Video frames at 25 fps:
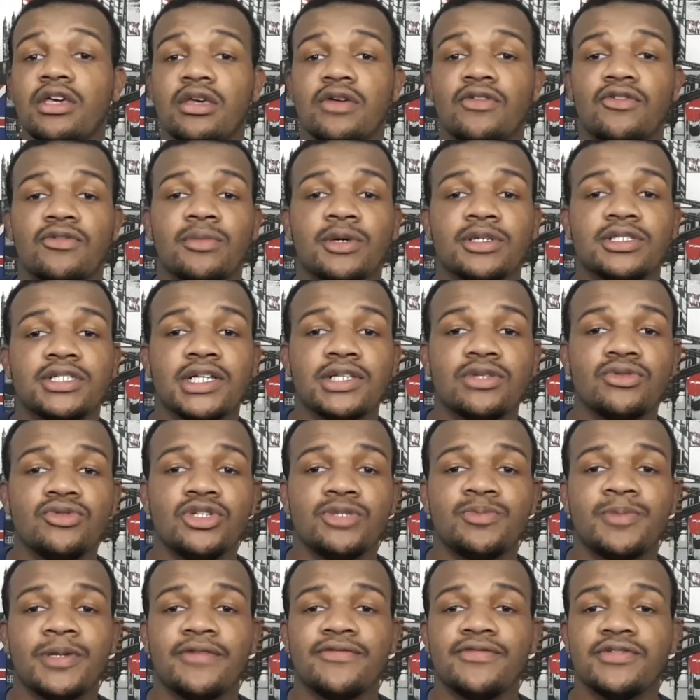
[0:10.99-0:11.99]
Eu vou mostrar
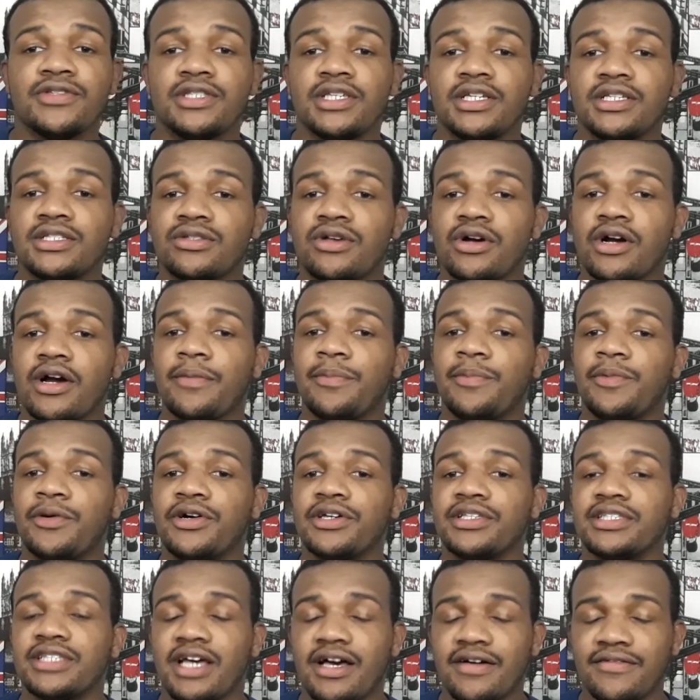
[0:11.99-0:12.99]
tudo isso pra vocês logo
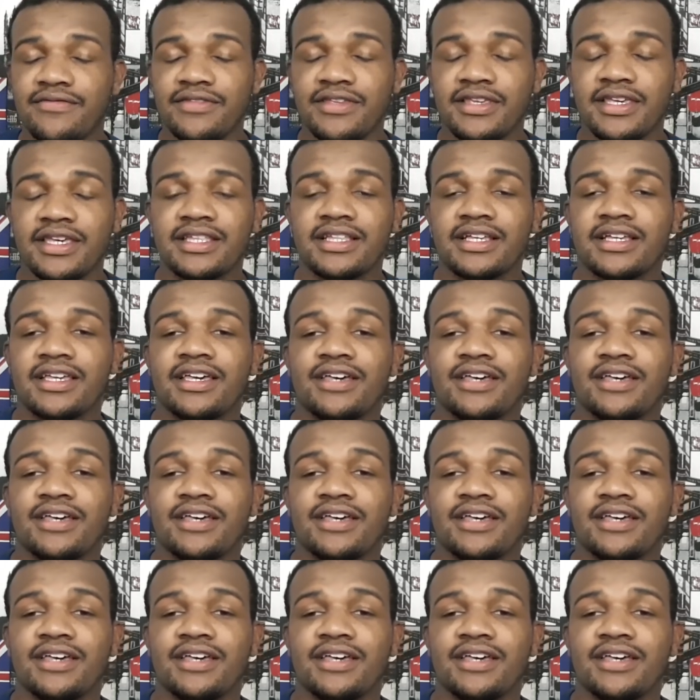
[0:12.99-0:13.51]
após a vinheta.